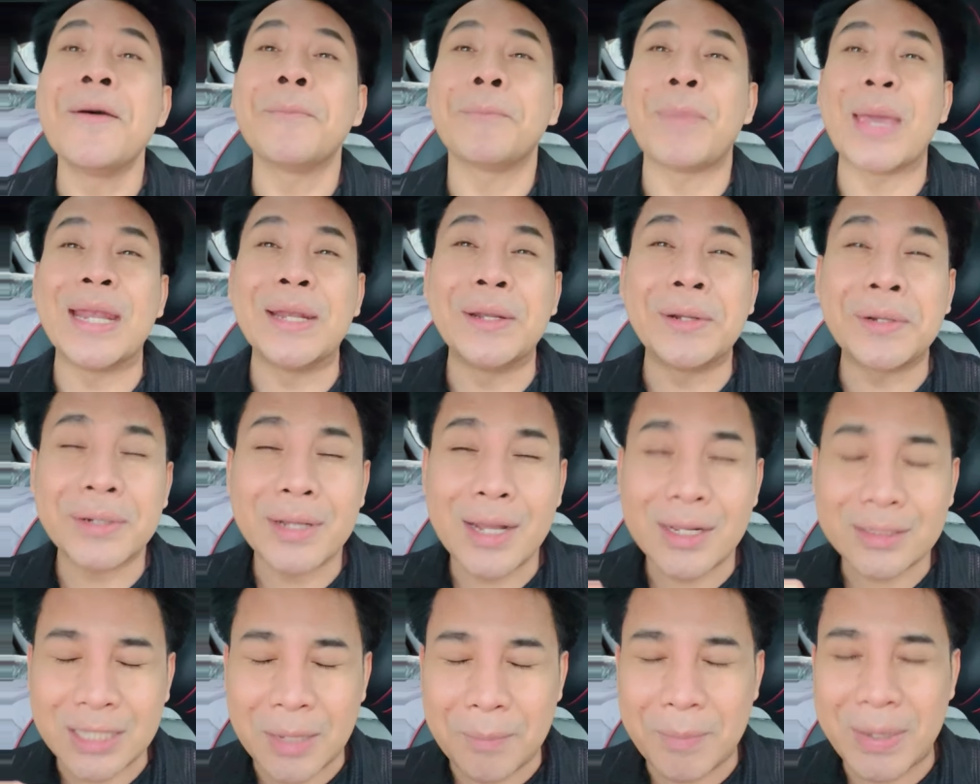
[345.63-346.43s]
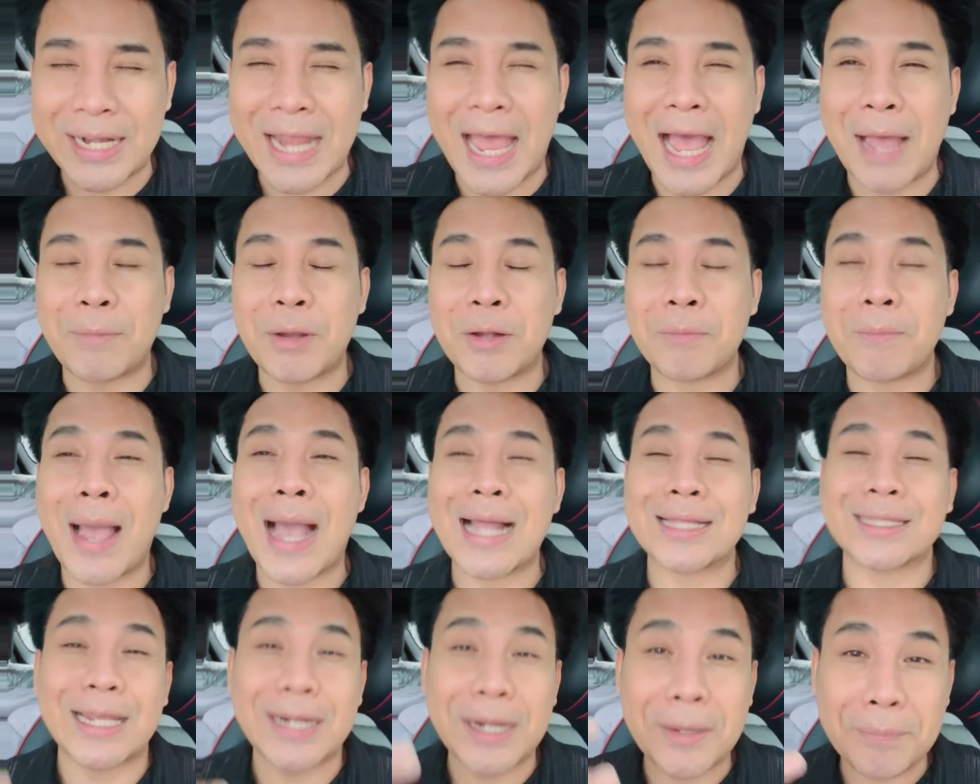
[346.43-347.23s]
เป็นเรื่องธรรมดามา
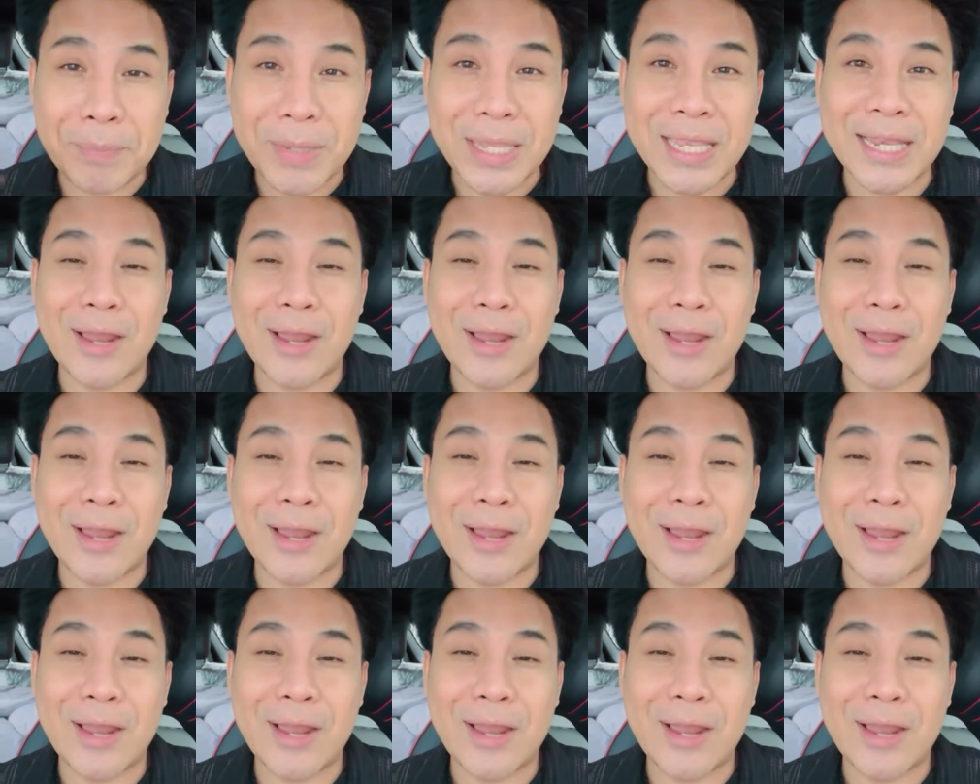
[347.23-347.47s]
กๆ แต่ละปี